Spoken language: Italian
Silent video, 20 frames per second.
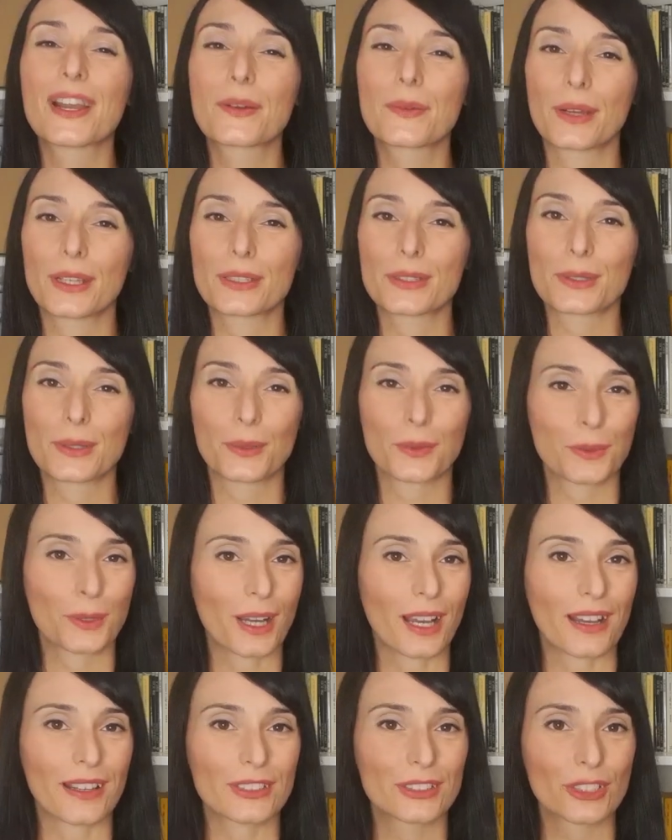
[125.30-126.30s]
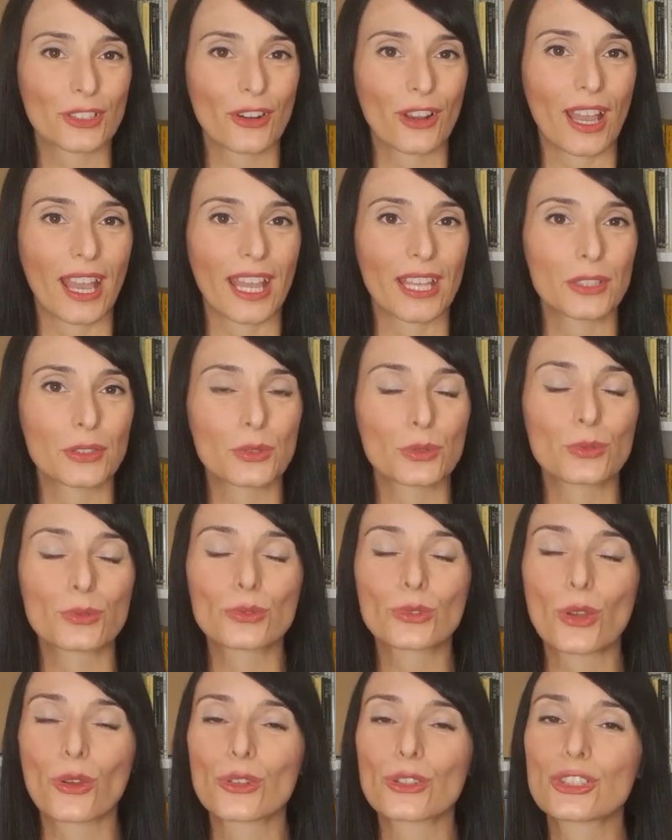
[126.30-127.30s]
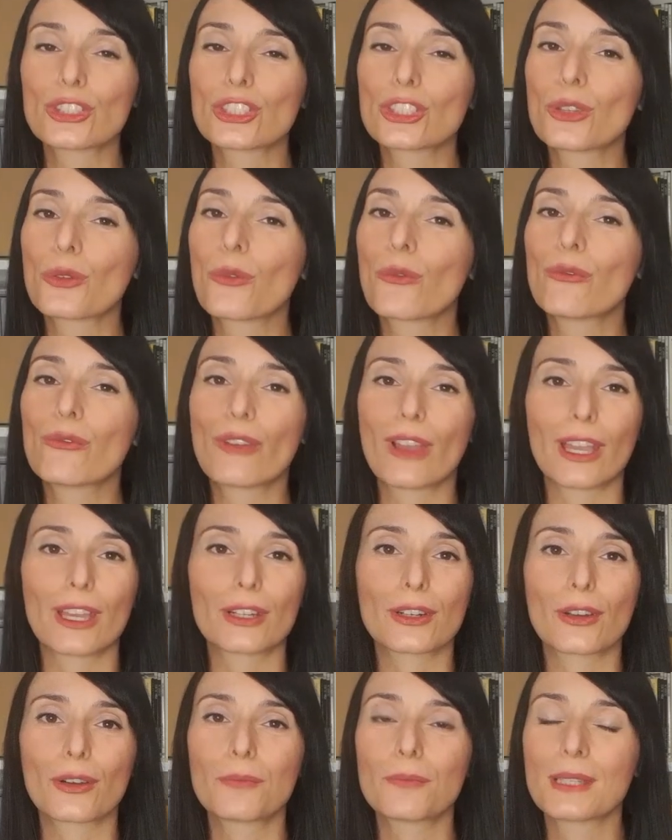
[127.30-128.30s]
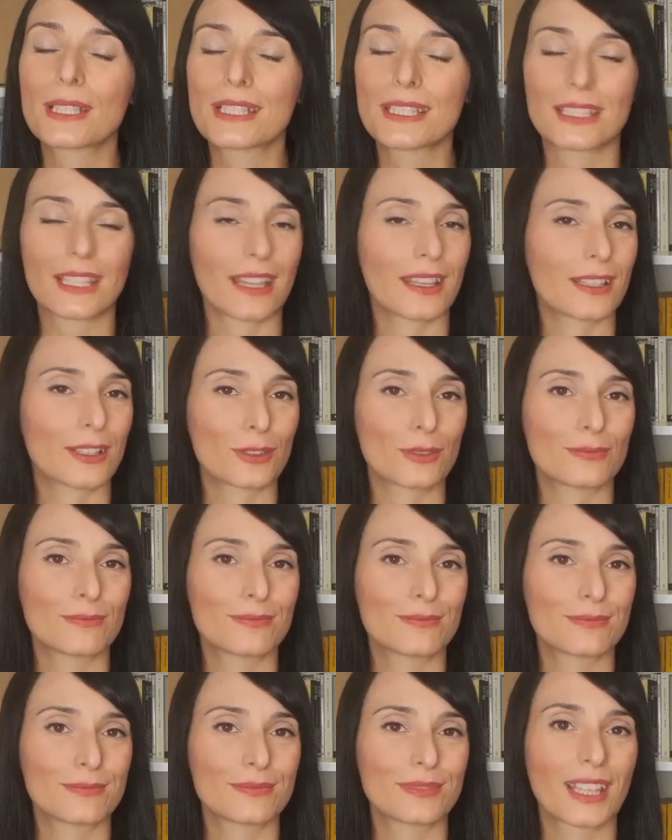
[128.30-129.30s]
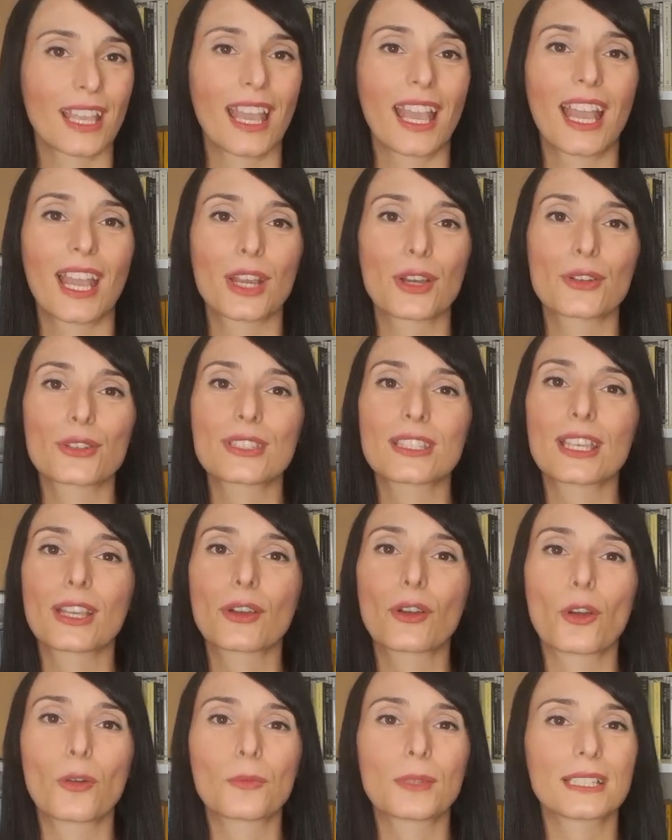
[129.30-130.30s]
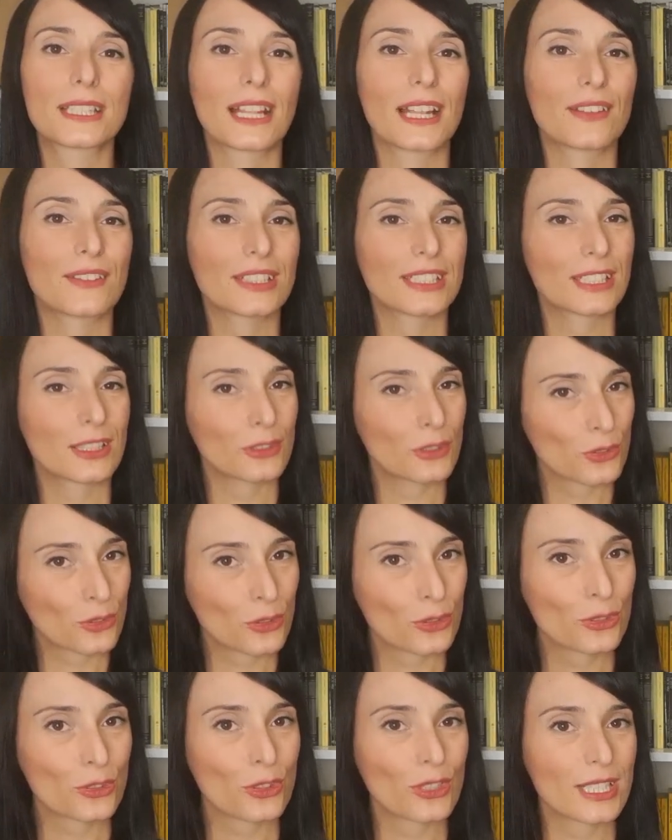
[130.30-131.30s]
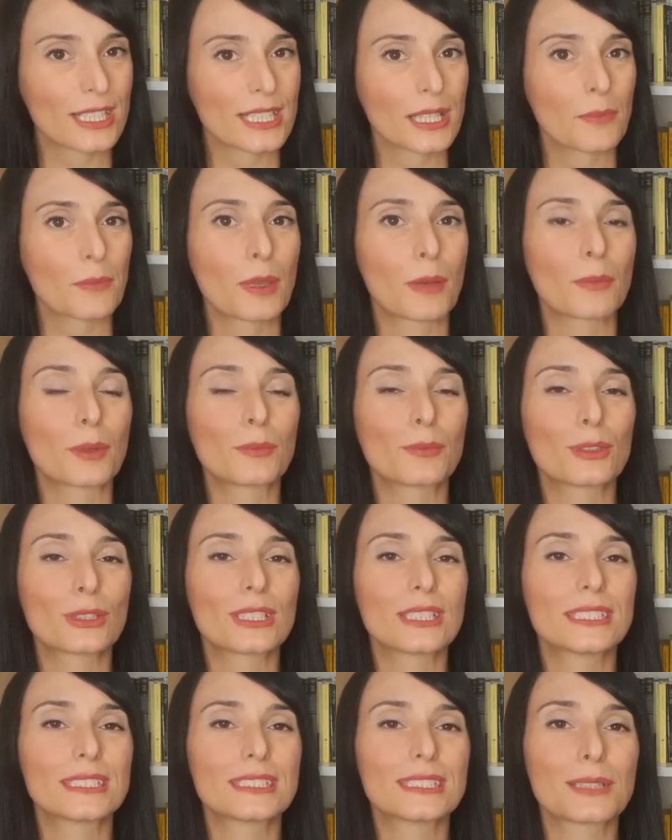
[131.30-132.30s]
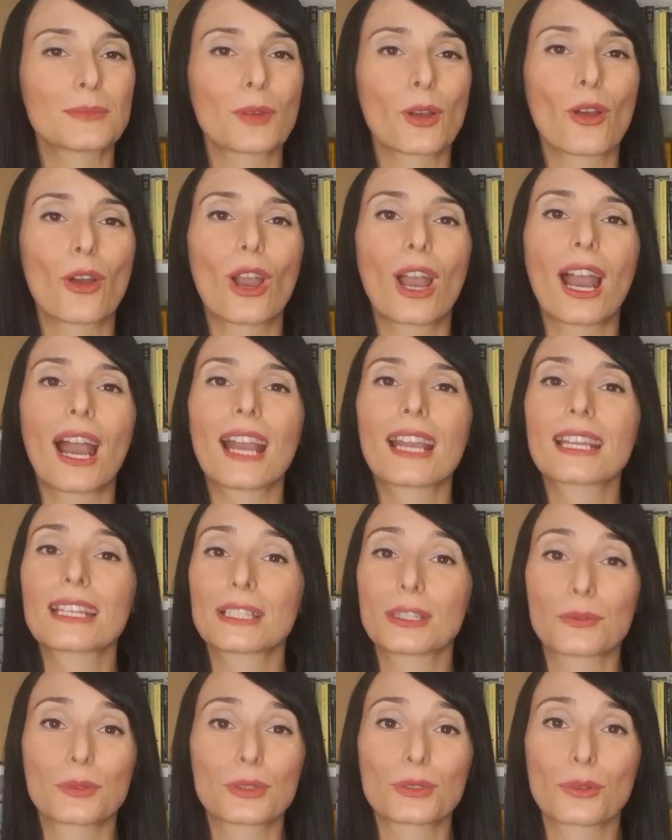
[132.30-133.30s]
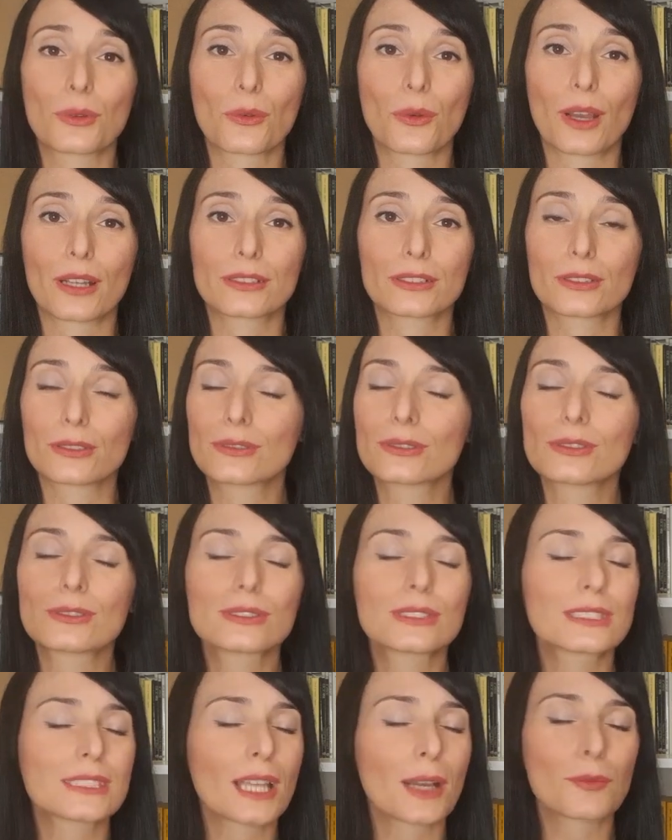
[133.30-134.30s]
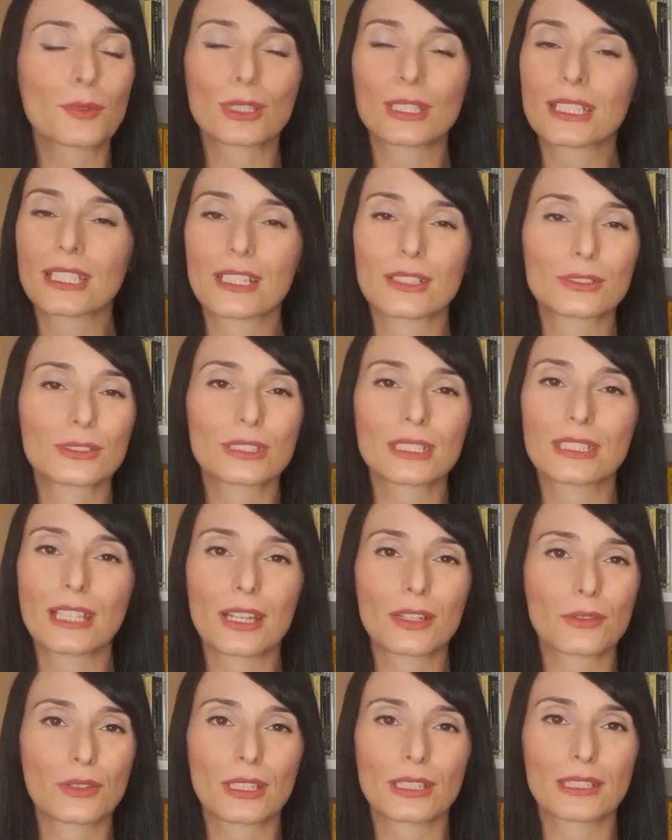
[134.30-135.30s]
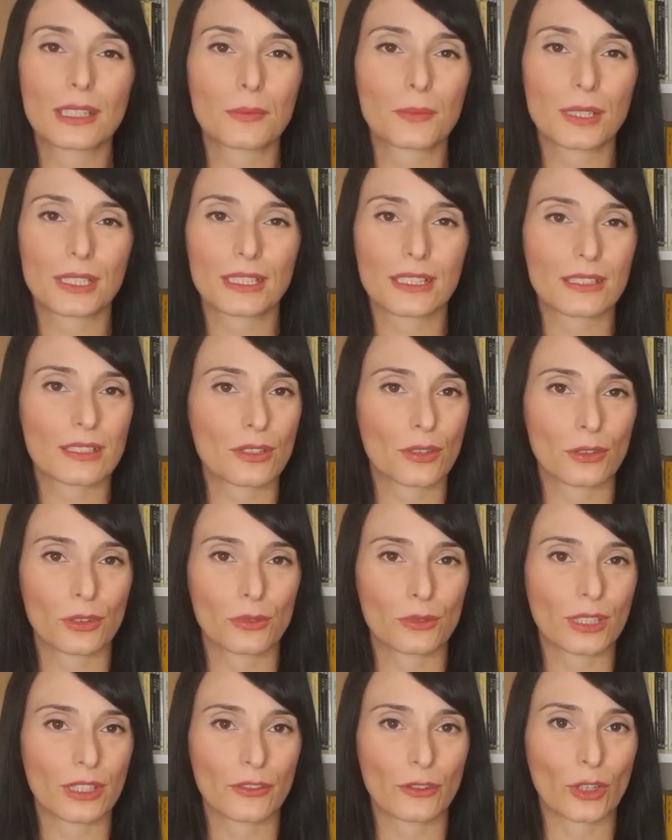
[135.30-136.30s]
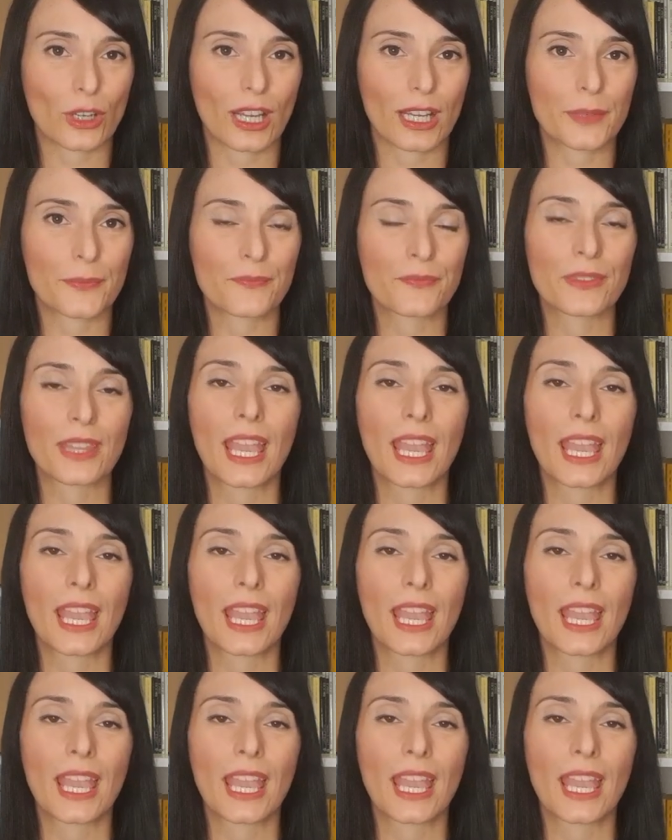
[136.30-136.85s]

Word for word: Questo quadro è tutt'oggi un vero mistero. Così come della vita di Giorgione sappiamo pochissimo, anche di questo quadro non siamo in grado di dare un'interpretazione univoca